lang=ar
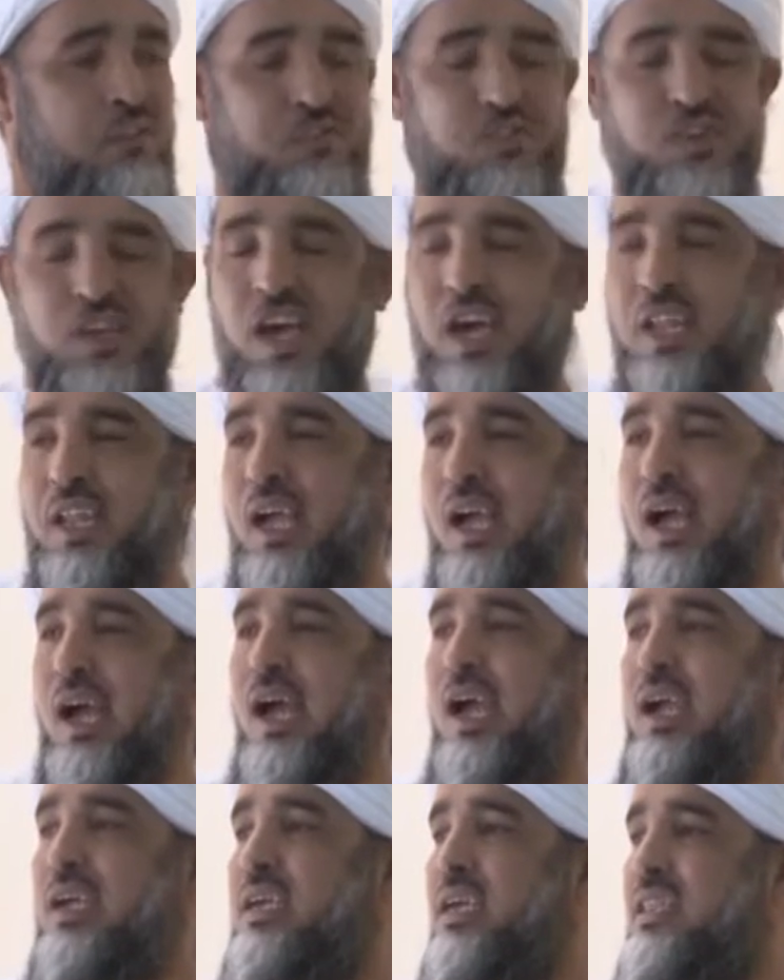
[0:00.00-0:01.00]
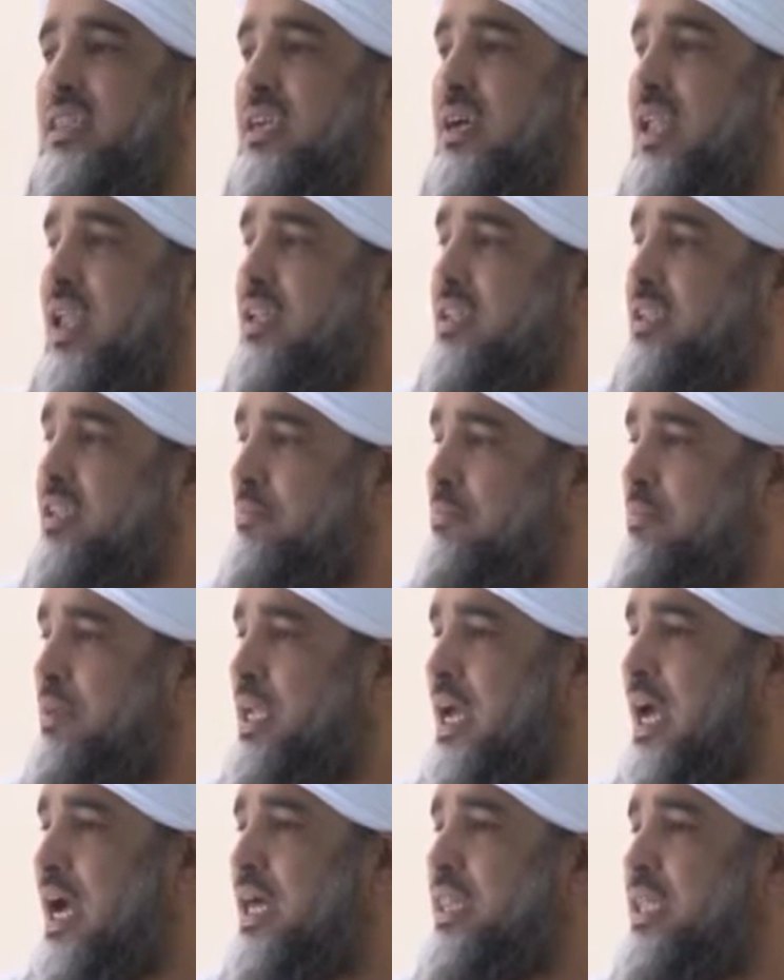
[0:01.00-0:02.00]
في أنحاء كثيرة
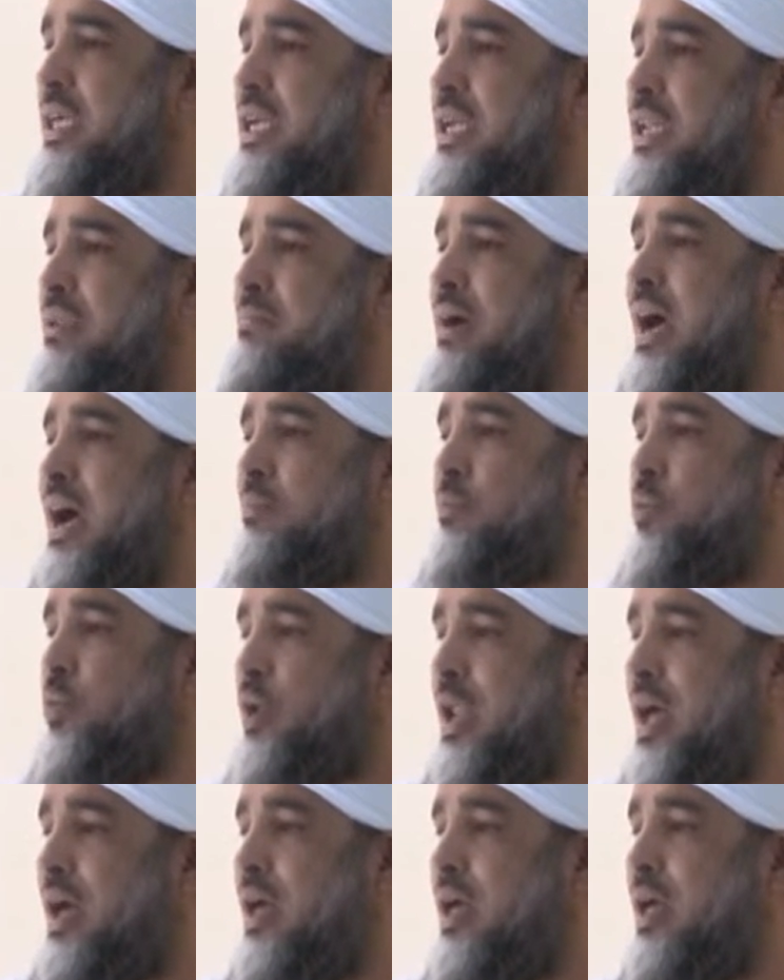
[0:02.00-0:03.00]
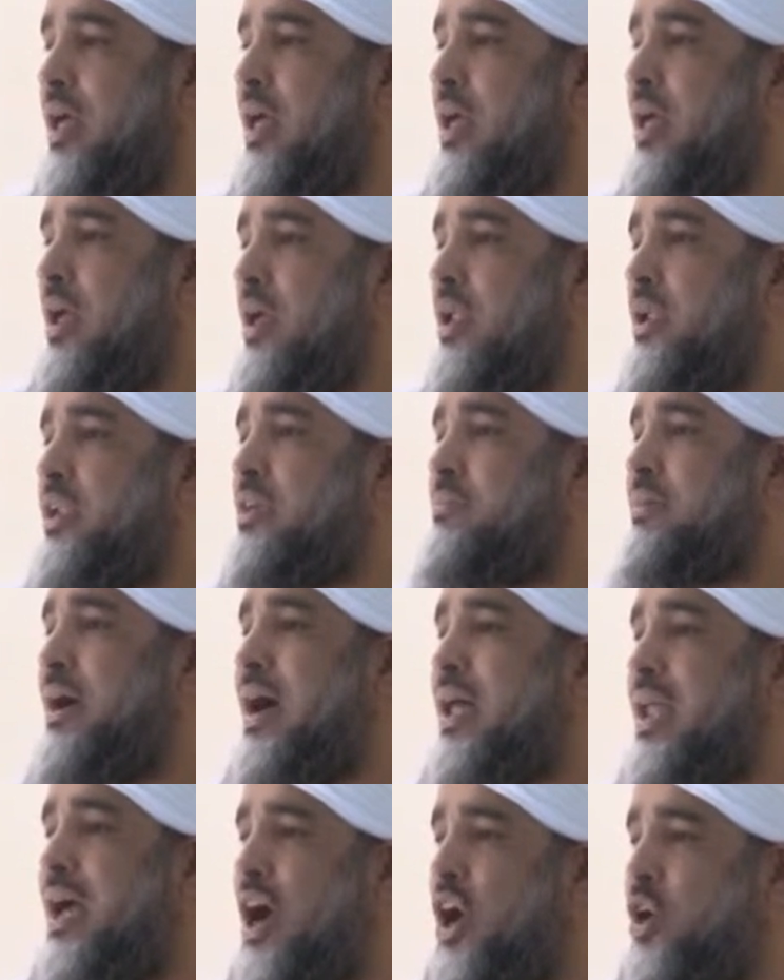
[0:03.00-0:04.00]
من هذه المعمورة
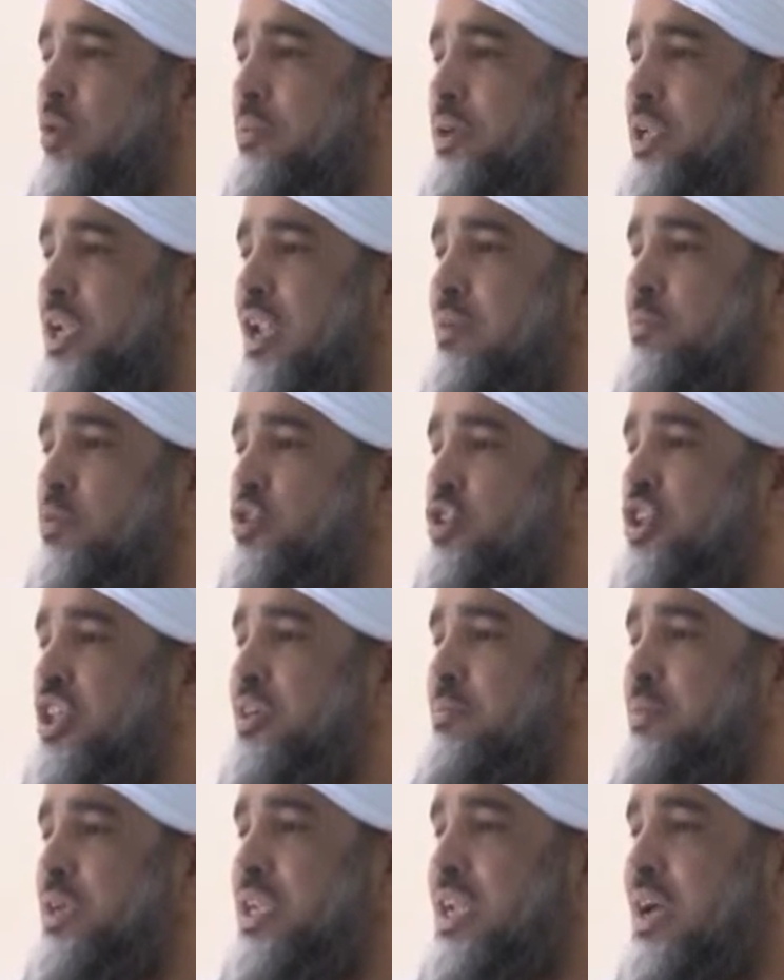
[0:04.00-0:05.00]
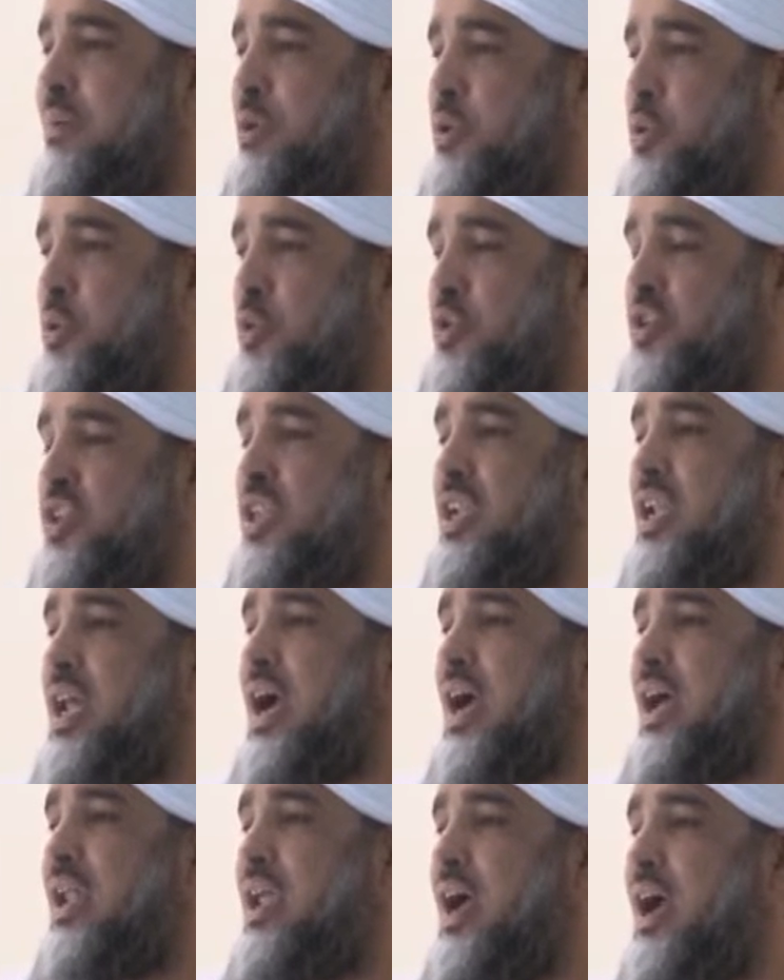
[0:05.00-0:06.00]
لما رأوا من المسلمين من حسن
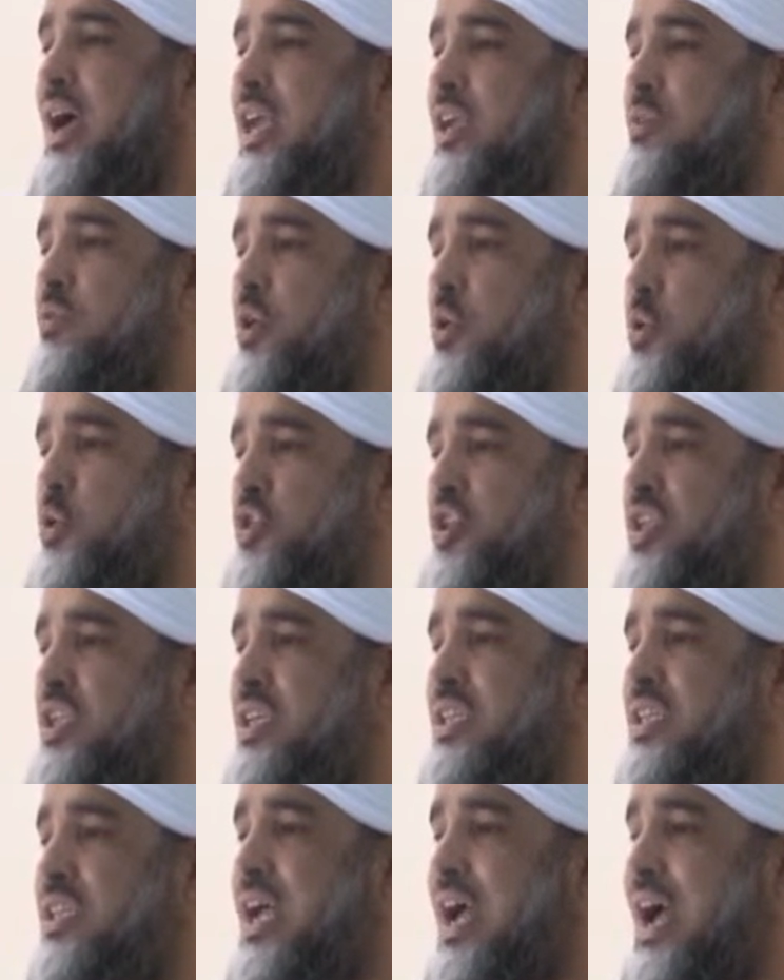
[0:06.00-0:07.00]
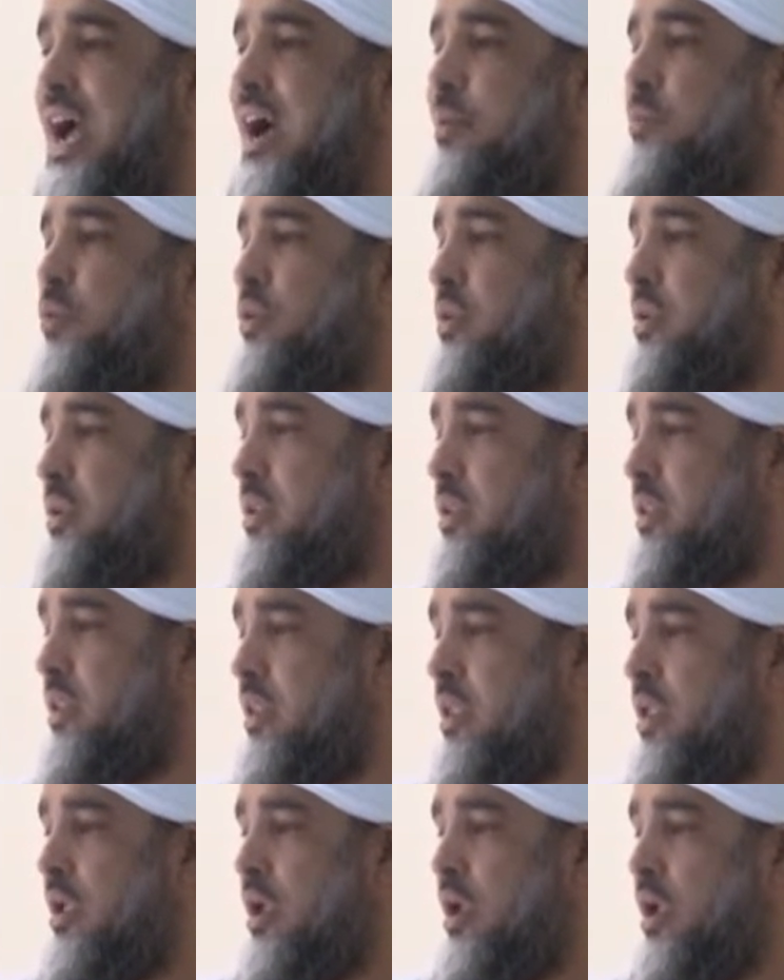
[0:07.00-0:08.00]
الأخلاق وحسن التعامل
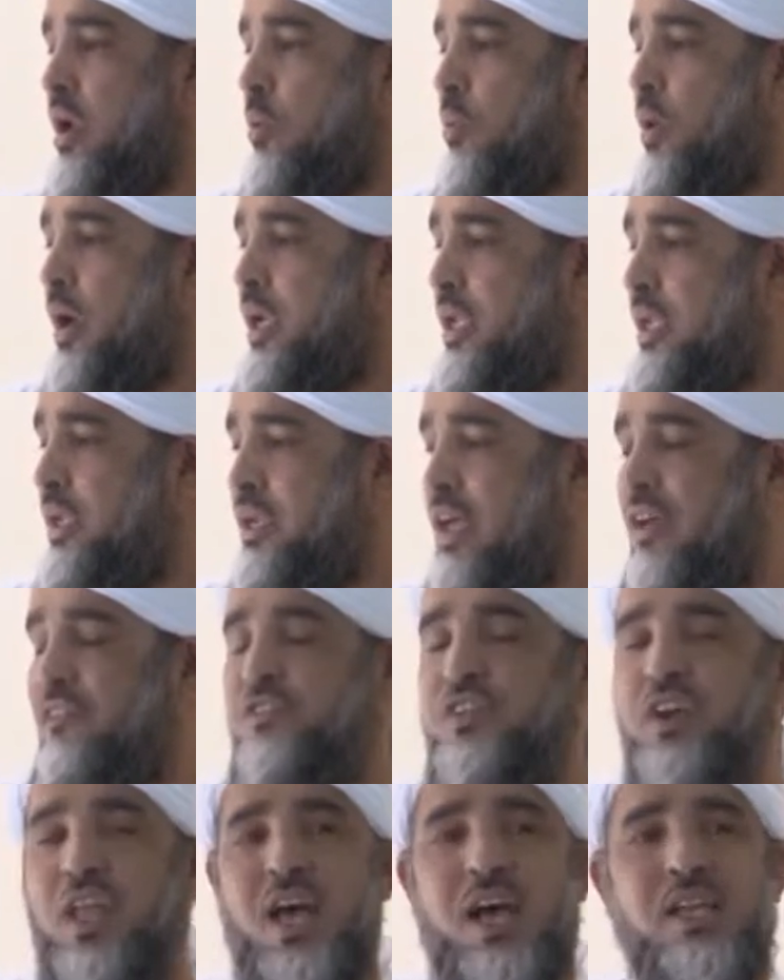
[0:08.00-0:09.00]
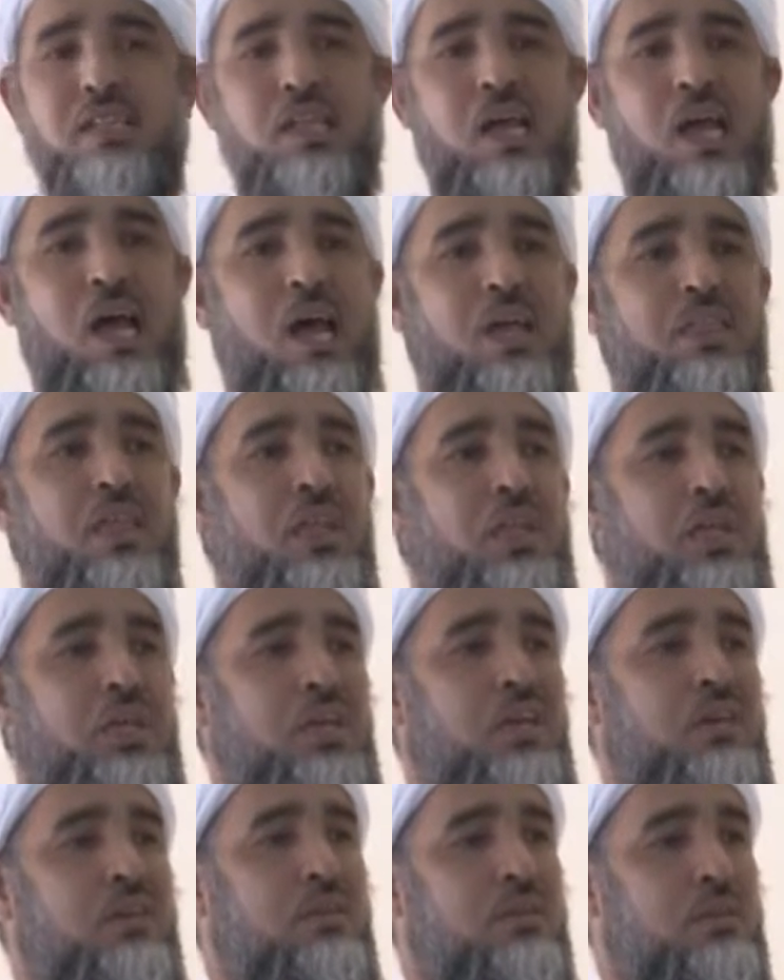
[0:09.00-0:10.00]
وإن انفراط هذا
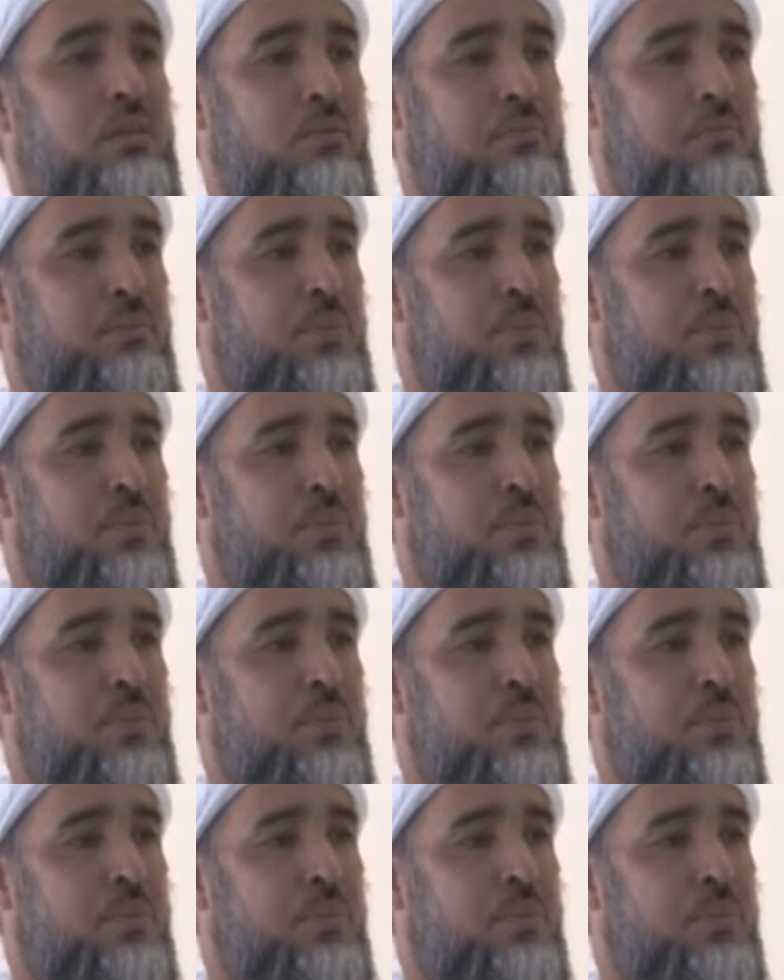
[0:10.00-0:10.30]
العقد